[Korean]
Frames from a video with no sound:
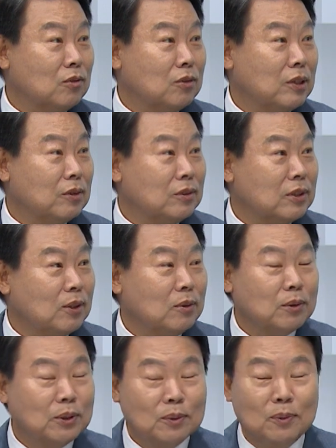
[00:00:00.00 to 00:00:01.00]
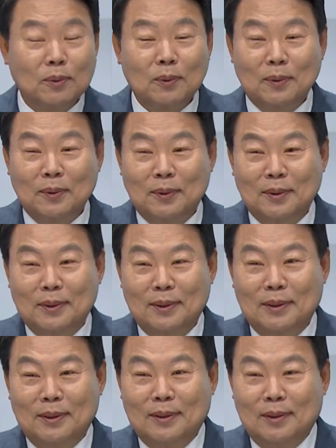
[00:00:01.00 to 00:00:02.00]
투자 유치를 하고 있고 네.
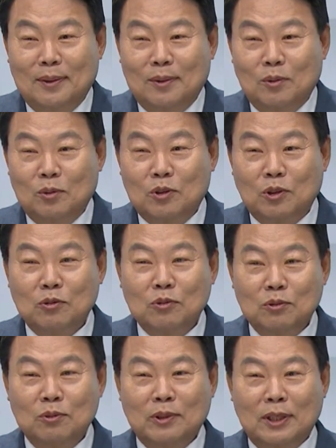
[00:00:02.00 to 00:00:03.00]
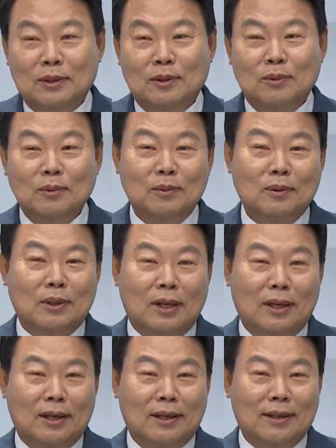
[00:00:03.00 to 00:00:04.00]
또 전국에서도
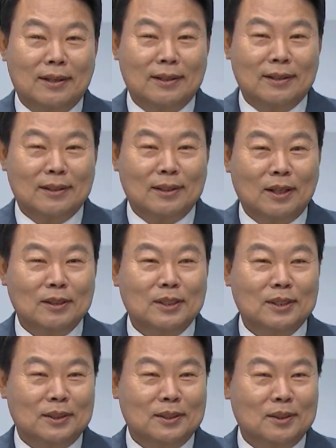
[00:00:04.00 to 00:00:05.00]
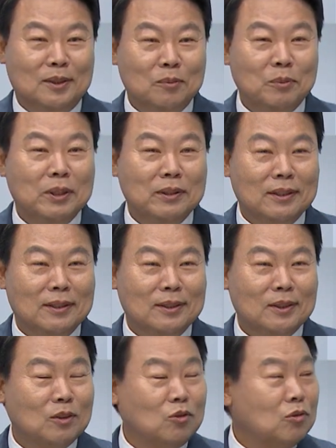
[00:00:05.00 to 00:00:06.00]
아 당진 하면
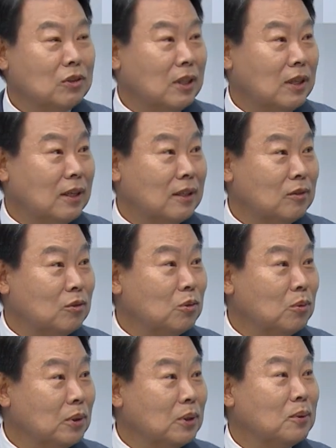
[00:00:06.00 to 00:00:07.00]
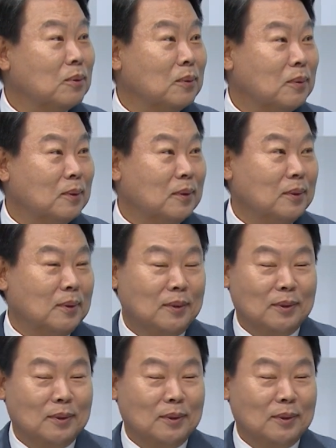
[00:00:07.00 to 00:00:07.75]
이제 투자가 들어오고 있고 네.